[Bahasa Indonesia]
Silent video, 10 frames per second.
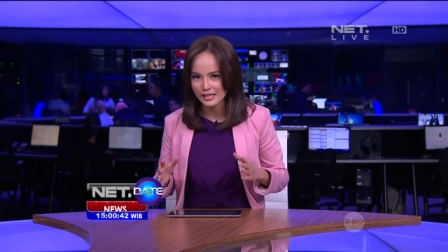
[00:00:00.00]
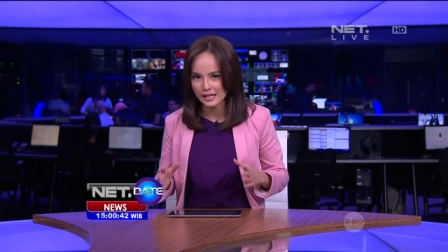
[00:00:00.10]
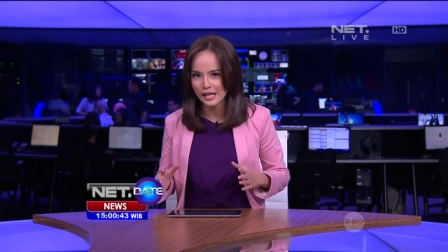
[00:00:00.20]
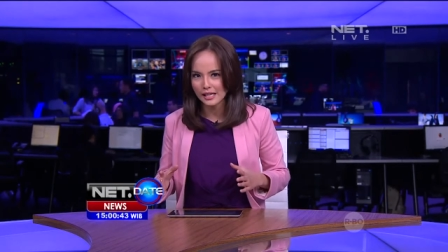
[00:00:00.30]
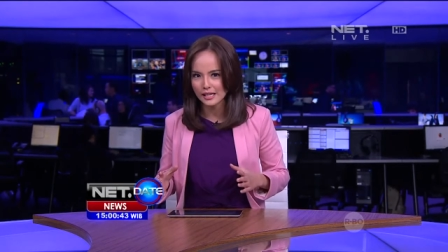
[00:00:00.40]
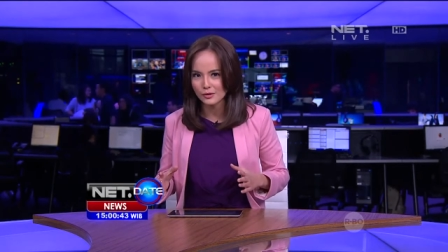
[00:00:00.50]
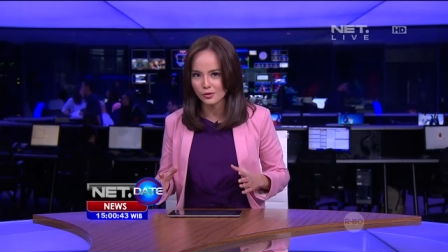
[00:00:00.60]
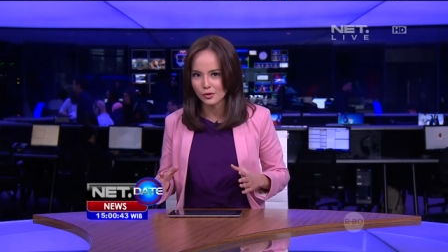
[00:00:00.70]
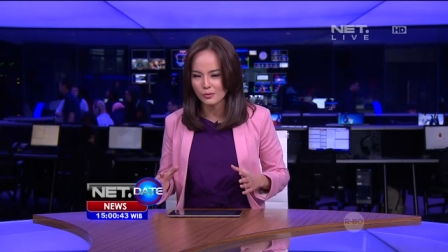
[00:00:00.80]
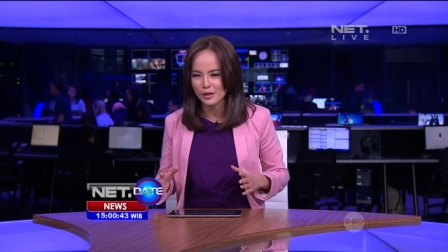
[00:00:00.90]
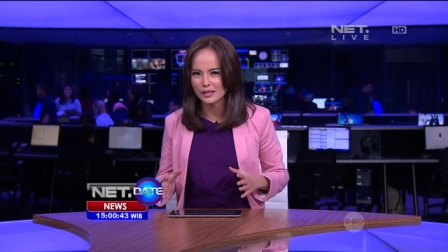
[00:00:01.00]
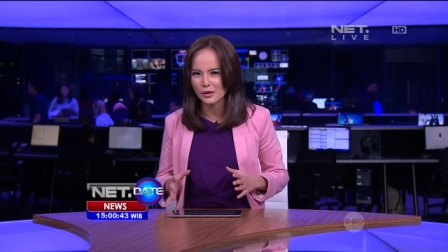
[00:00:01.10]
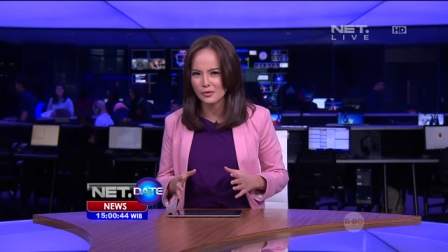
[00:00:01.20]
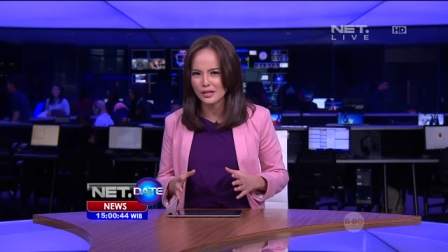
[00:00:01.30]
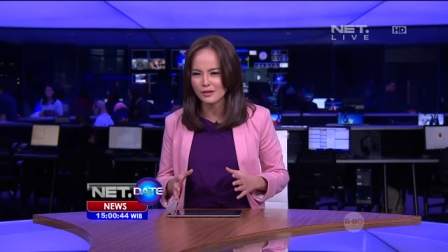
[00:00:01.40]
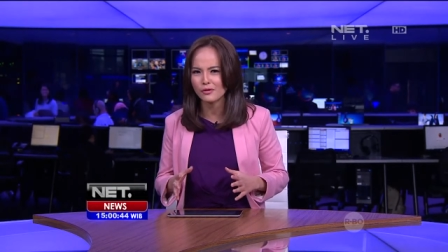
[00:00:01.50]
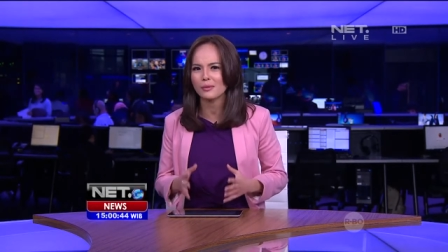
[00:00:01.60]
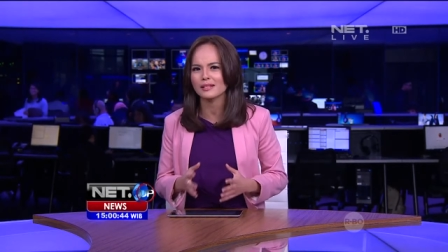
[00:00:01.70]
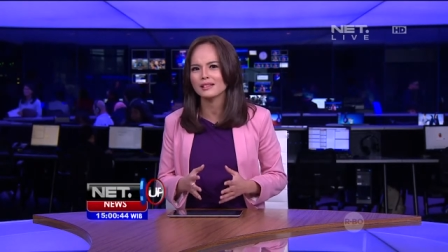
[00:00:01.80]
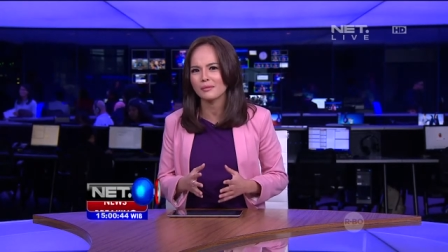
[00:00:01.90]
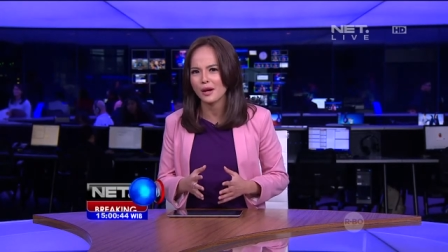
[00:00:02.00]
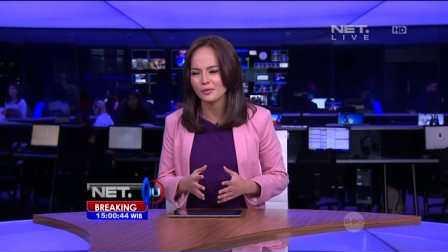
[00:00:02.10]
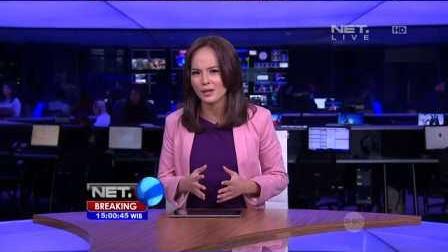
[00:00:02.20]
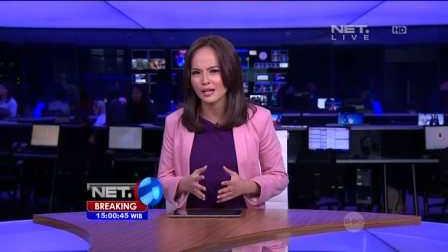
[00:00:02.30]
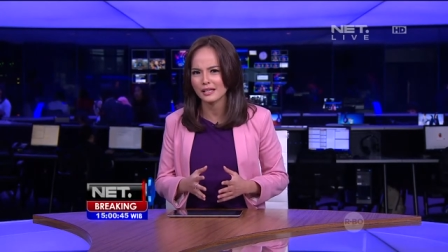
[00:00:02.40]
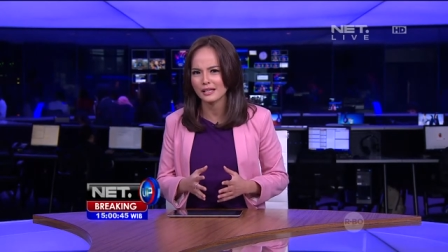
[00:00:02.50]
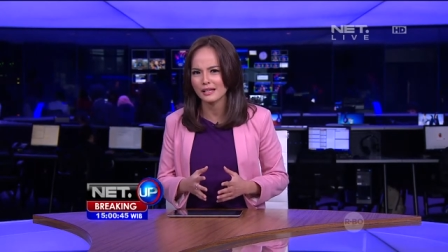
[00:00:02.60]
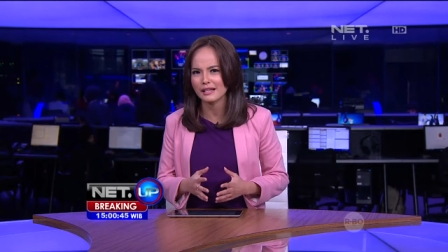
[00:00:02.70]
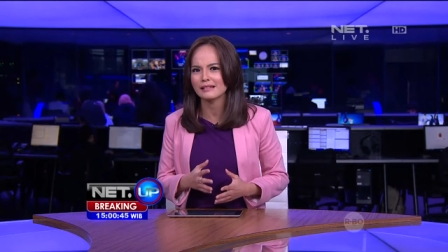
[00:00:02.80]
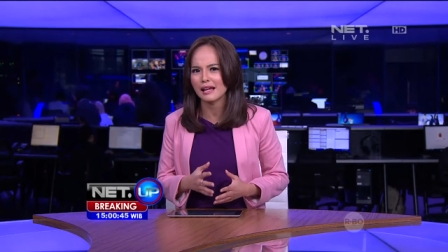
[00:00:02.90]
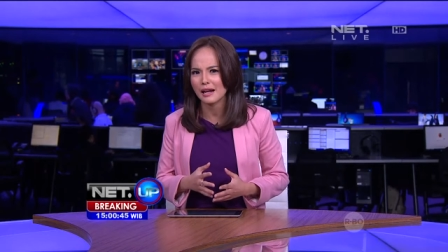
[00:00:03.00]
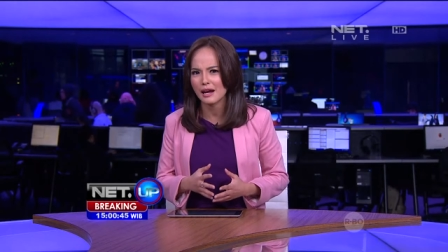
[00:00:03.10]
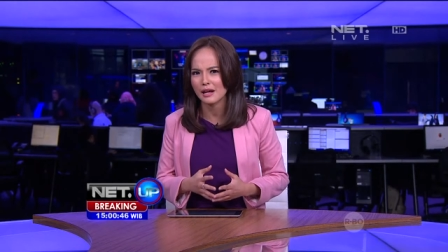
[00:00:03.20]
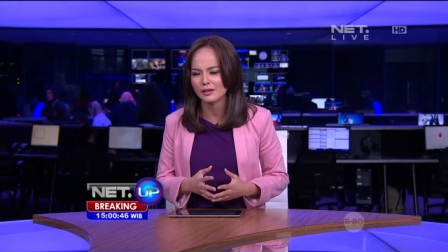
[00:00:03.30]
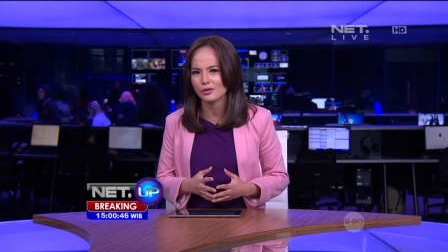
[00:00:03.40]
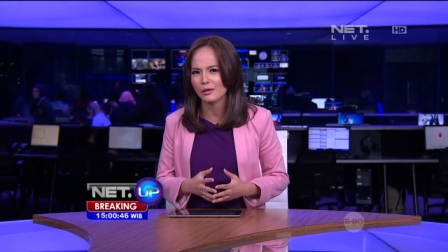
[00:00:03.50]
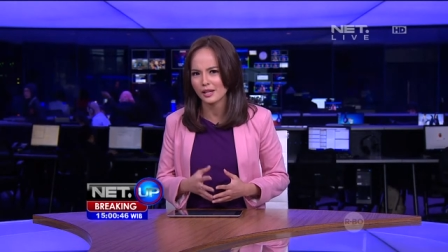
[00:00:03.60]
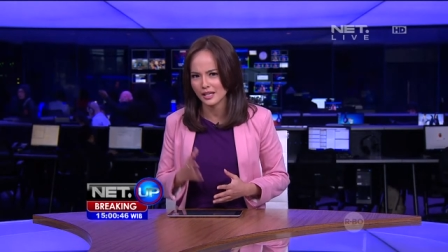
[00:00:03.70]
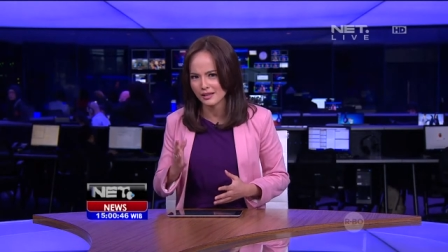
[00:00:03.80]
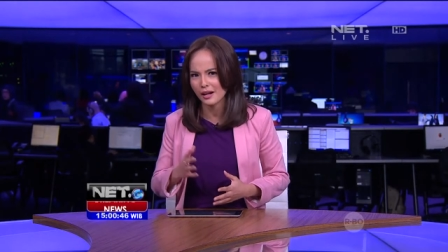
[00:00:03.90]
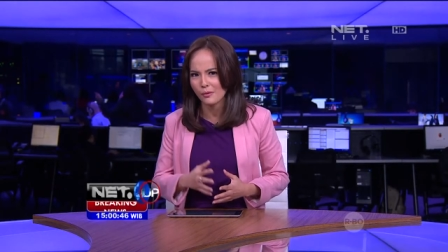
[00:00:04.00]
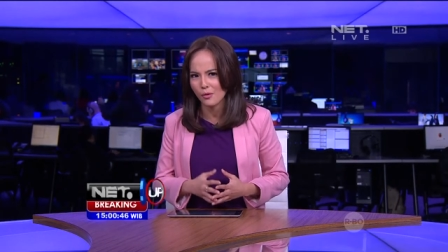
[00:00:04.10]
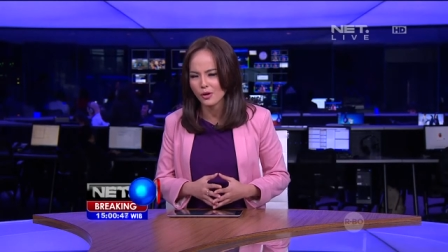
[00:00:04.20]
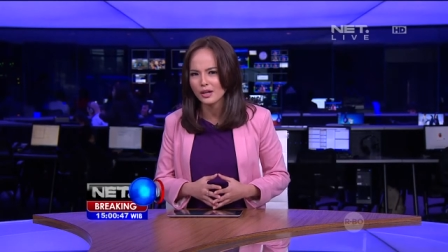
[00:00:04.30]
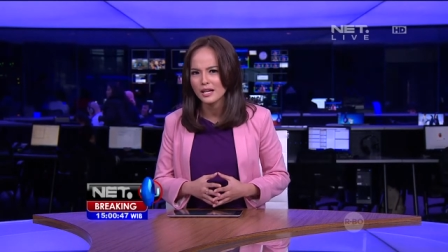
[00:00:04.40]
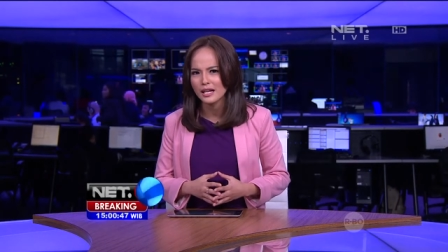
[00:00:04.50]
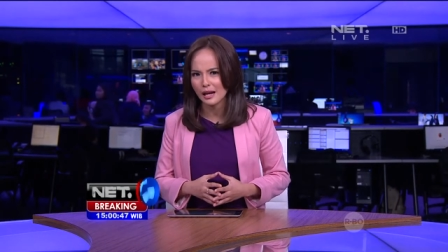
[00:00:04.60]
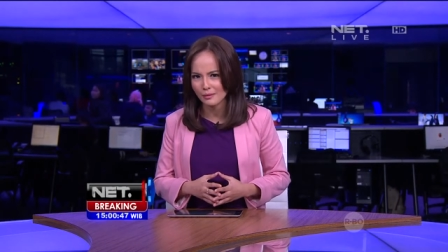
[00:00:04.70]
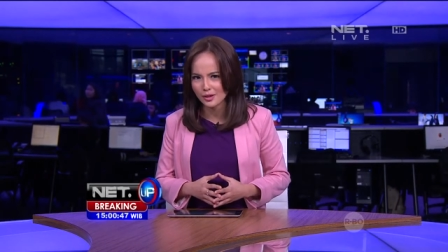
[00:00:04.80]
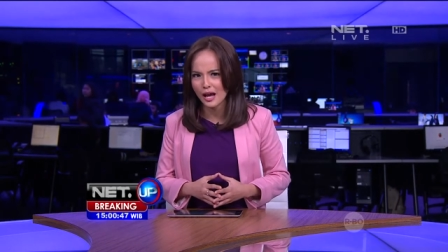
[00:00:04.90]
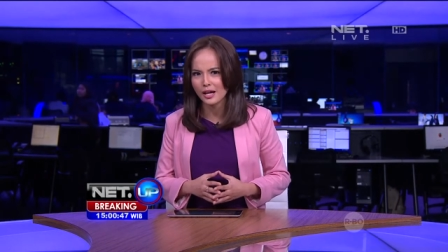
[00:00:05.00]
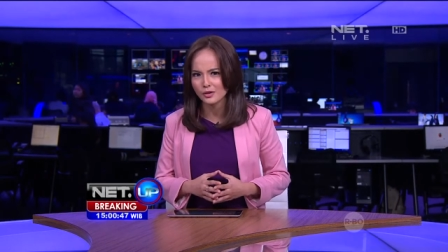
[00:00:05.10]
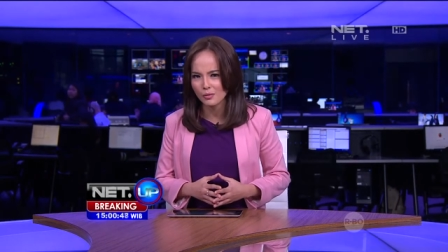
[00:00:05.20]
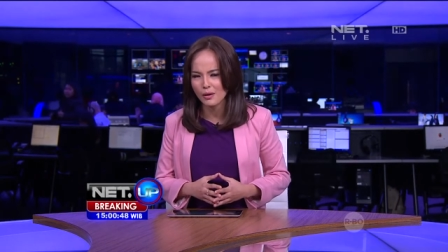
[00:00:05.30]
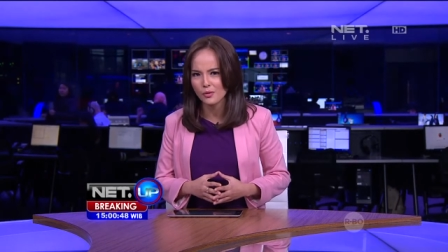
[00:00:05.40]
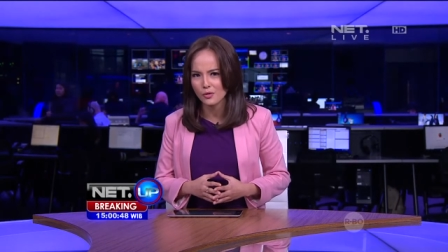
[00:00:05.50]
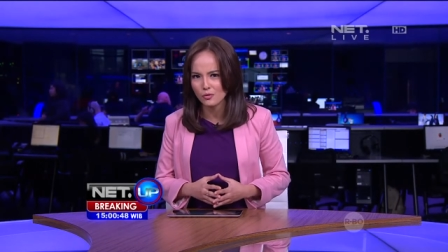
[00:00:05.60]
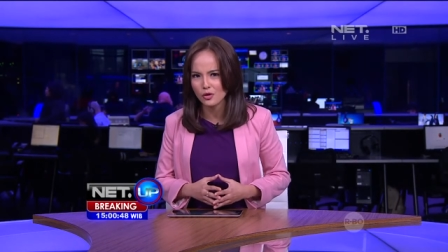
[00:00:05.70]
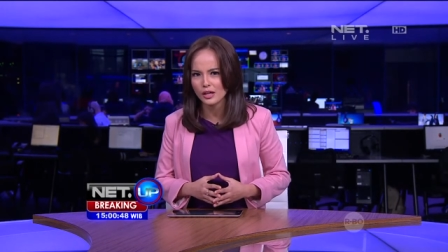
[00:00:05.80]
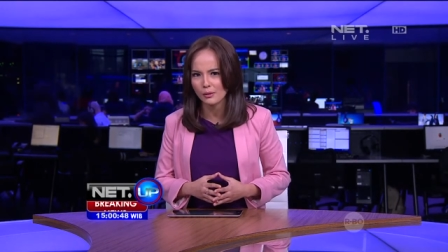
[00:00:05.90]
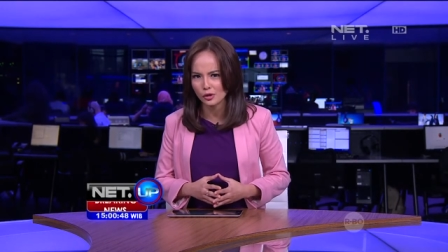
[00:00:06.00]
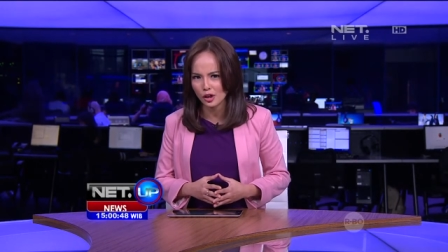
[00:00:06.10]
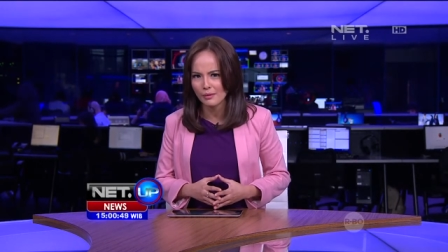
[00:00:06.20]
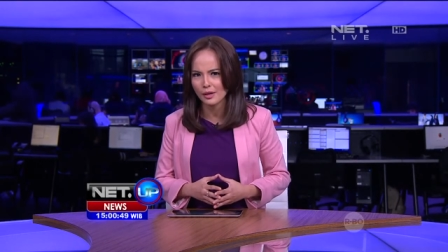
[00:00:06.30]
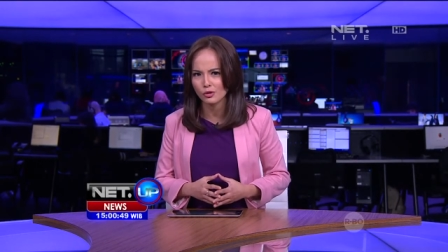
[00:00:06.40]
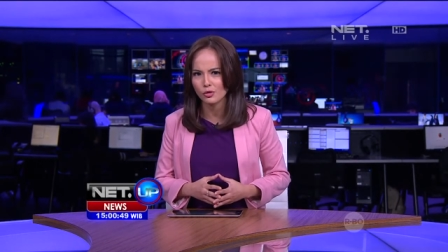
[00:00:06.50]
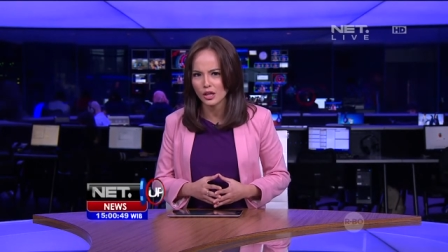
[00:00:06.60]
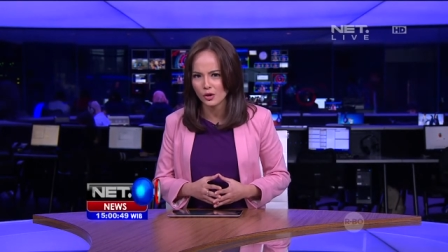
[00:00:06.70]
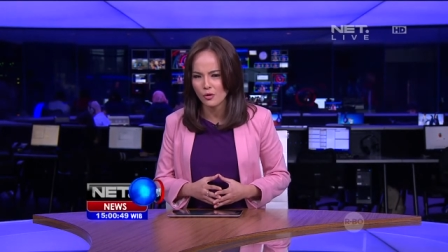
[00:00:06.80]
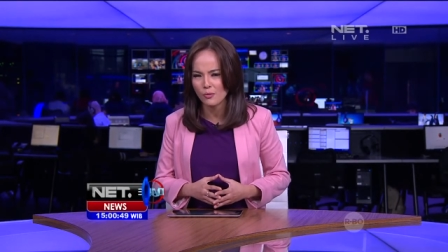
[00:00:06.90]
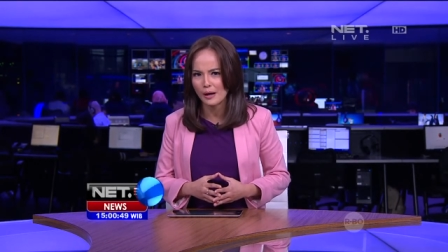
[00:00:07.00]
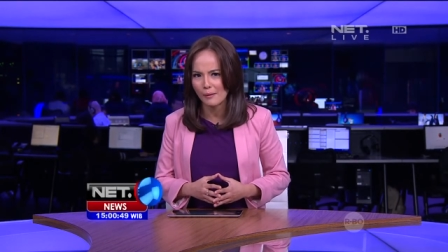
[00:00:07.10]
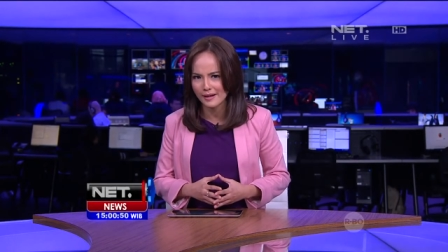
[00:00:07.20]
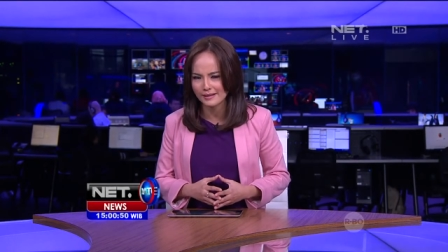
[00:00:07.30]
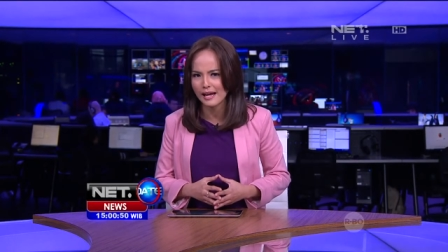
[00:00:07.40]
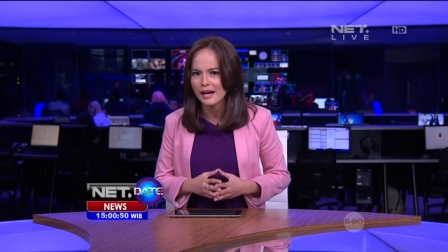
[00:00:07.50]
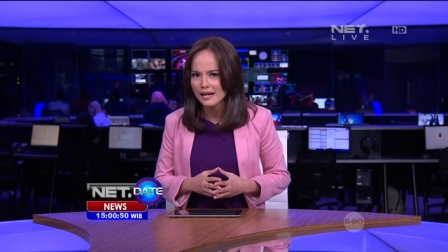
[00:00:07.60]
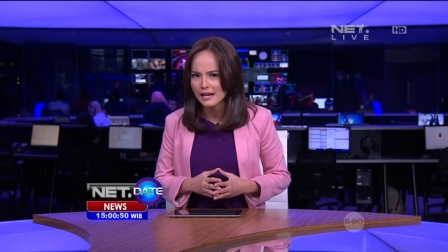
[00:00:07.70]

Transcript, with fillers: Dan kali ini untuk mengetahui informasi terbaru dari istana terutama di Istana Bogor kami akan coba menghubungi reporter kami yaitu Rio Pramasta.